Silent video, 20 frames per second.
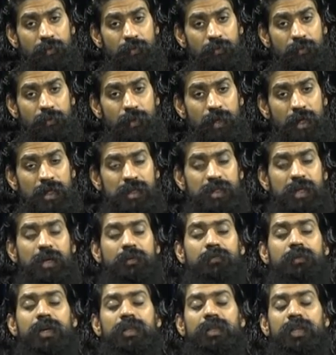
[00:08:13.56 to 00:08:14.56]
विलक्षण
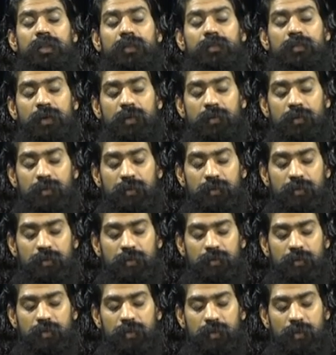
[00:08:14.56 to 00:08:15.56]
व्यक्तित्व को
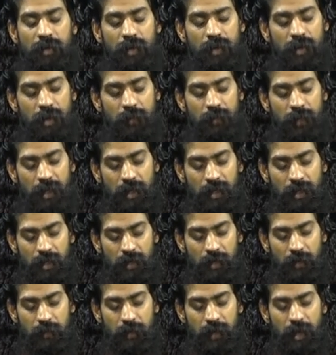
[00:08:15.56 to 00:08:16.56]
अपने
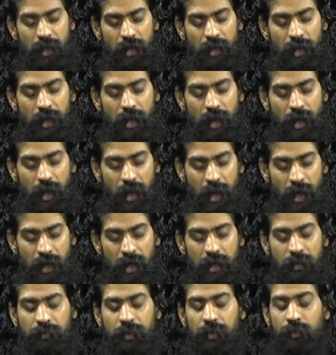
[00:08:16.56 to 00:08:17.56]
घर पे
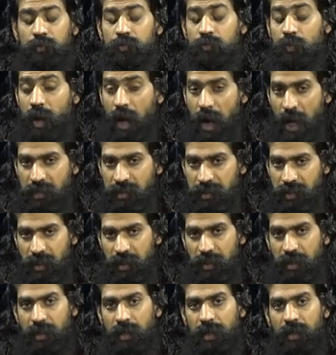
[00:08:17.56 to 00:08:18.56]
आने पर उसको आश्रय
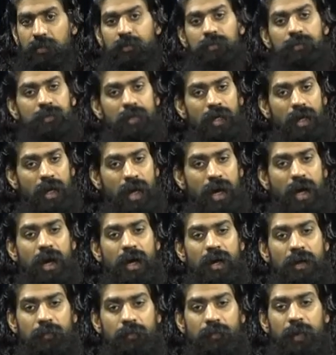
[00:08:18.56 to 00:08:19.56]
देना उनके
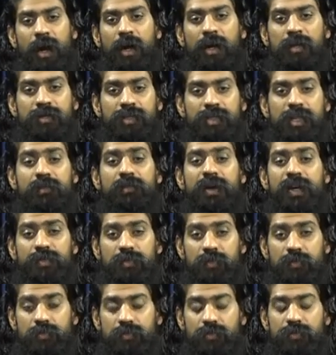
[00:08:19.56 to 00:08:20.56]
खान पान सेवा
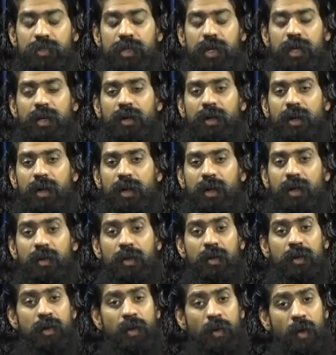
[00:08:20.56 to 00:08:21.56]
शुश्रूषा करना
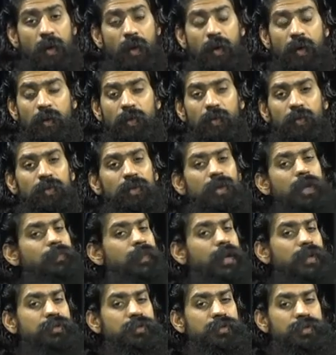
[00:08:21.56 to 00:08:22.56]
और उनके
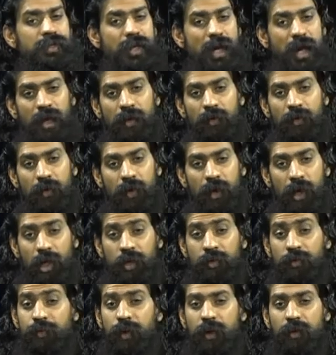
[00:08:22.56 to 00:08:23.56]
पास जो ज्ञान और
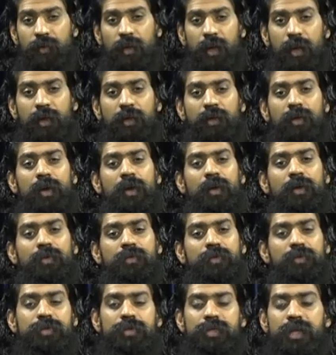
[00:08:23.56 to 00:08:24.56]
अनुभव है
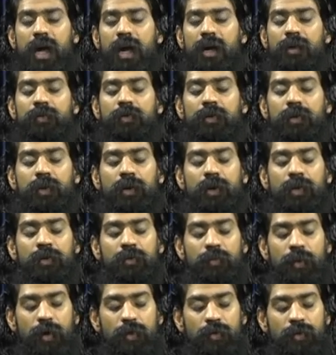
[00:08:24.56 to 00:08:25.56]
उस ज्ञान और
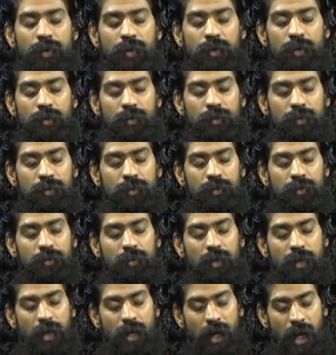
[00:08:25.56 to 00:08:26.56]
अनुभव को
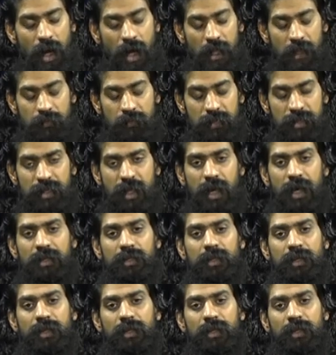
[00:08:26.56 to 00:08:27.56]

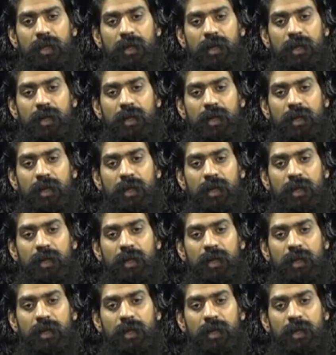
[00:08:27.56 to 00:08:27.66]
आत्मसात करना